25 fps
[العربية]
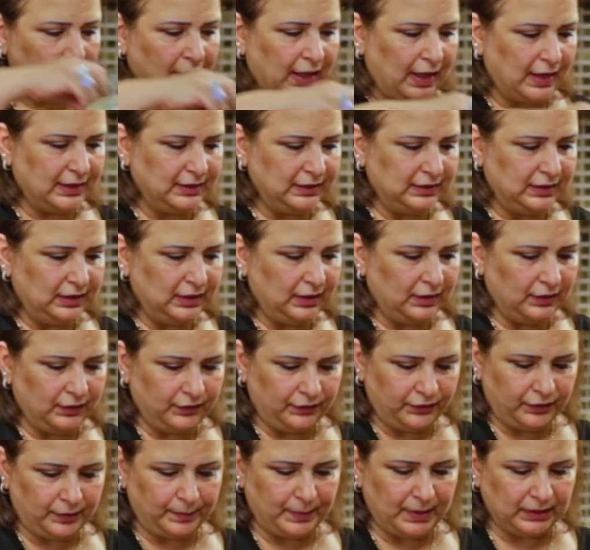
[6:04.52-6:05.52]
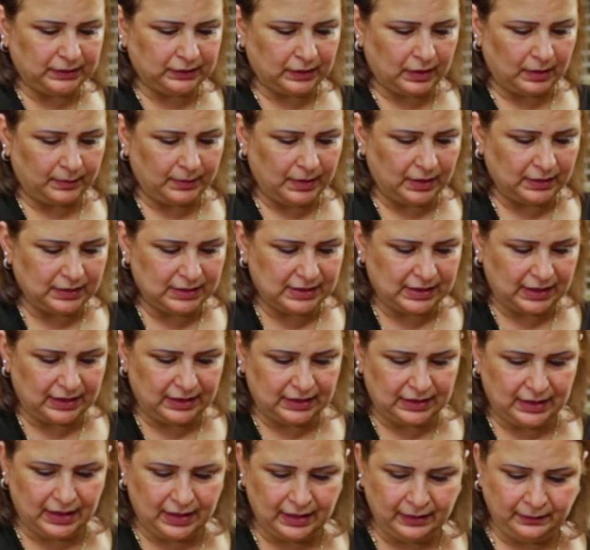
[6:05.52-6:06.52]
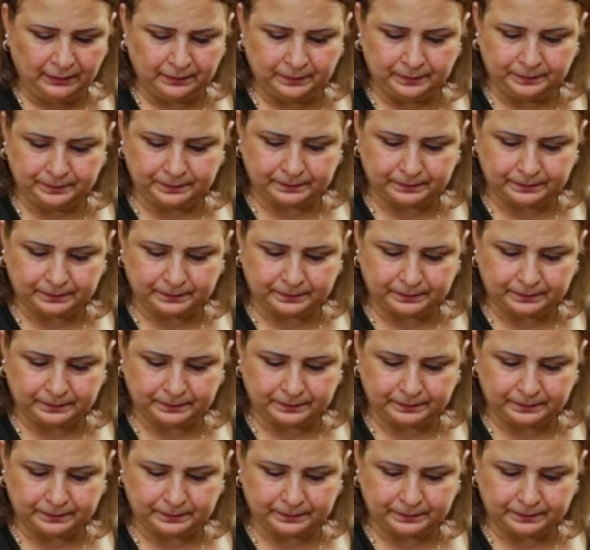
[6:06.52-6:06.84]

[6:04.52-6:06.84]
عندي في بطرمان زي ده